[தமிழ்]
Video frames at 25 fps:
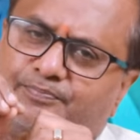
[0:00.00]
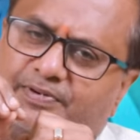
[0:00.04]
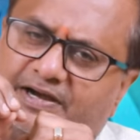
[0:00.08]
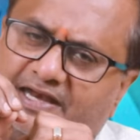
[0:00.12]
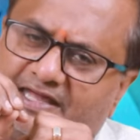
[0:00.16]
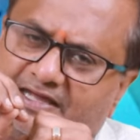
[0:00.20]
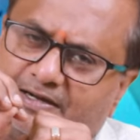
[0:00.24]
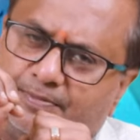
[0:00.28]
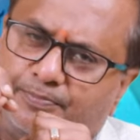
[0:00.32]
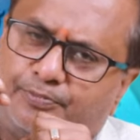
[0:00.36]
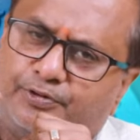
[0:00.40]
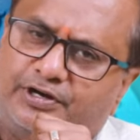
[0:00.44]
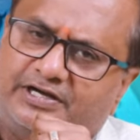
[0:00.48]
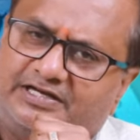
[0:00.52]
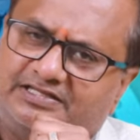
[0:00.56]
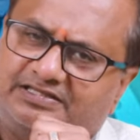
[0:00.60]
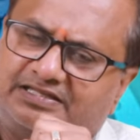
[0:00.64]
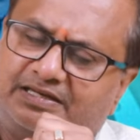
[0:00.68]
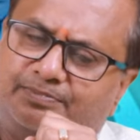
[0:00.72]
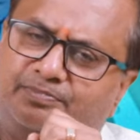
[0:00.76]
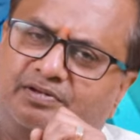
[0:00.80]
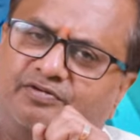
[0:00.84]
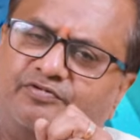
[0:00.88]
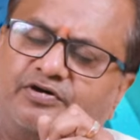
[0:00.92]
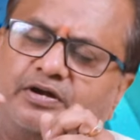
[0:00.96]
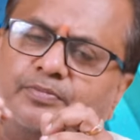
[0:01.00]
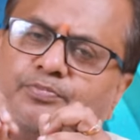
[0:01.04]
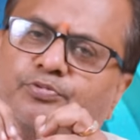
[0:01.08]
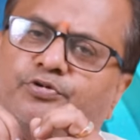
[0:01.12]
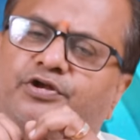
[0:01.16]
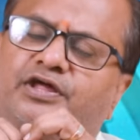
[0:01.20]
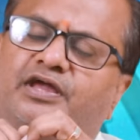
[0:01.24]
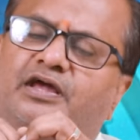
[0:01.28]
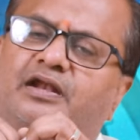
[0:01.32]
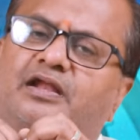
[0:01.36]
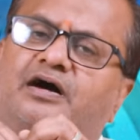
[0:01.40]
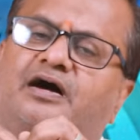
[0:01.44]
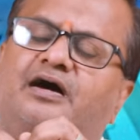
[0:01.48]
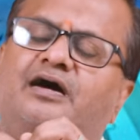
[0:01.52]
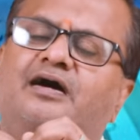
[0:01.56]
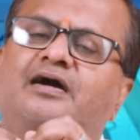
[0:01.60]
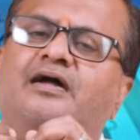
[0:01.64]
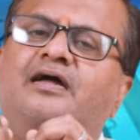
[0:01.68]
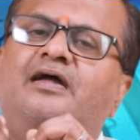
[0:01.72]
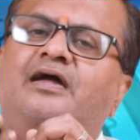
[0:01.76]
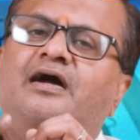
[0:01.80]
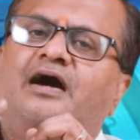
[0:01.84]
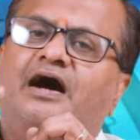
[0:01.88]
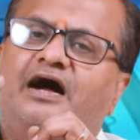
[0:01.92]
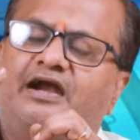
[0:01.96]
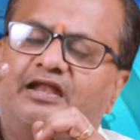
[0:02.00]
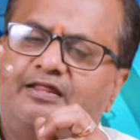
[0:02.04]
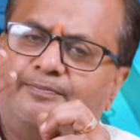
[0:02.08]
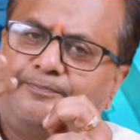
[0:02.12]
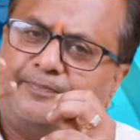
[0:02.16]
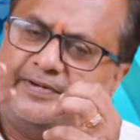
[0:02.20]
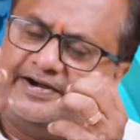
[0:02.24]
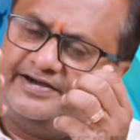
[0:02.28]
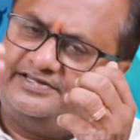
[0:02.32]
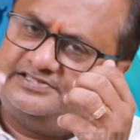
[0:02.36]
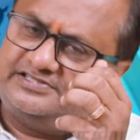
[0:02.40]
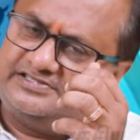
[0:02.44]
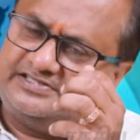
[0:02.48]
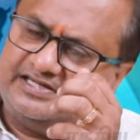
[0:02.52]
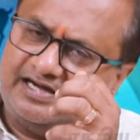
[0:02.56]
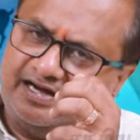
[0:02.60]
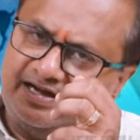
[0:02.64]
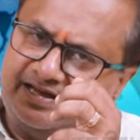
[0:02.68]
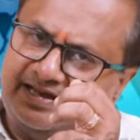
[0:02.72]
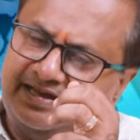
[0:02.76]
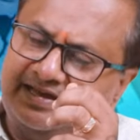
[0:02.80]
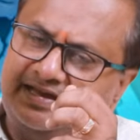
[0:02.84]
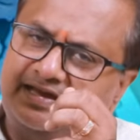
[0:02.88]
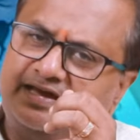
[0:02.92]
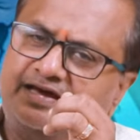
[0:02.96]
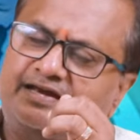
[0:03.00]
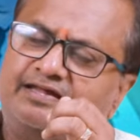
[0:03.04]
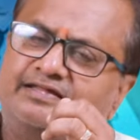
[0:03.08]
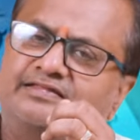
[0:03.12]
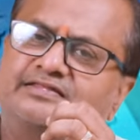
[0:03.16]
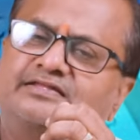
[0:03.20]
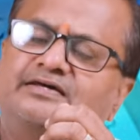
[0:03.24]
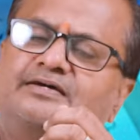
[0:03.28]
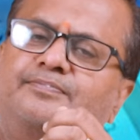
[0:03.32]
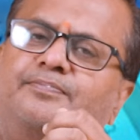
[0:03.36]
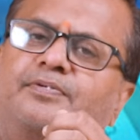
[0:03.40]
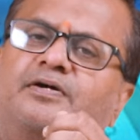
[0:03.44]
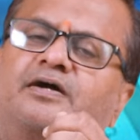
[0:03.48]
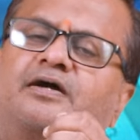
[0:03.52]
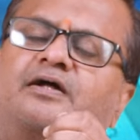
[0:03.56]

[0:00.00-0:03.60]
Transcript: படிக்க போயிட்டு திரும்பி வர போகிறீங்களா அல்லது படிச்சுட்டு அங்கேயே இருந்து